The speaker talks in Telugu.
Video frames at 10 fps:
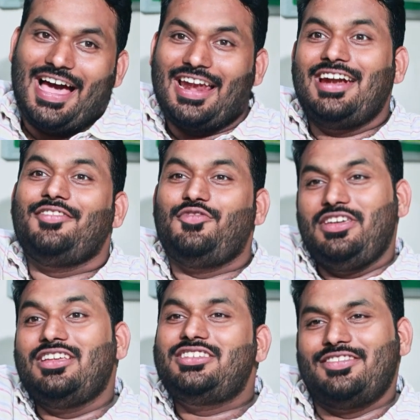అలాంటిది
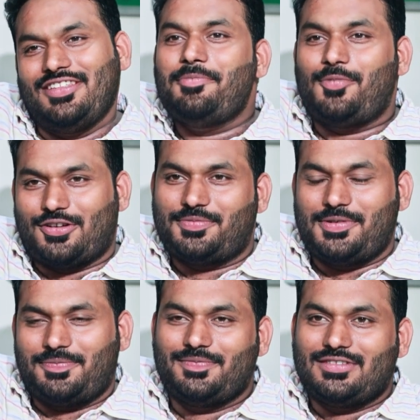వీ అచీవ్ ద ఇంపాసిబుల్